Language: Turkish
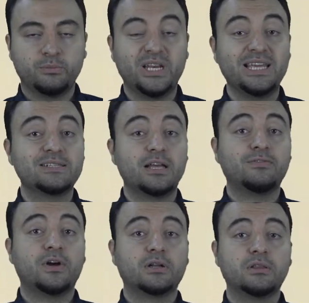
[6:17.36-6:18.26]
bireysel
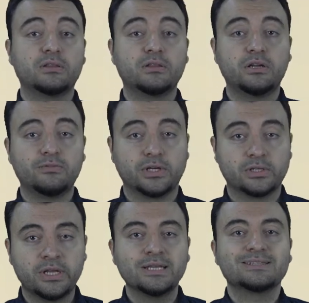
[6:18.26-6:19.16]
farklılıkları
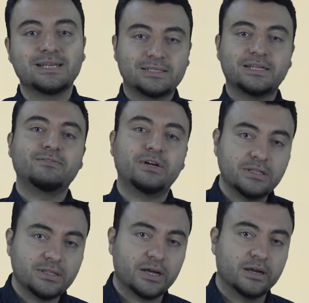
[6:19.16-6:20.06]
var. Zaten
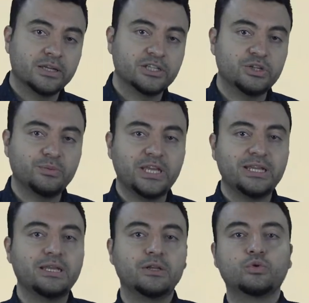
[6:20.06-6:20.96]
vardı da şimdi yeni
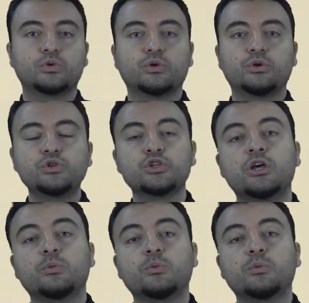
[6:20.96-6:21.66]
yeni uyguluyoruz.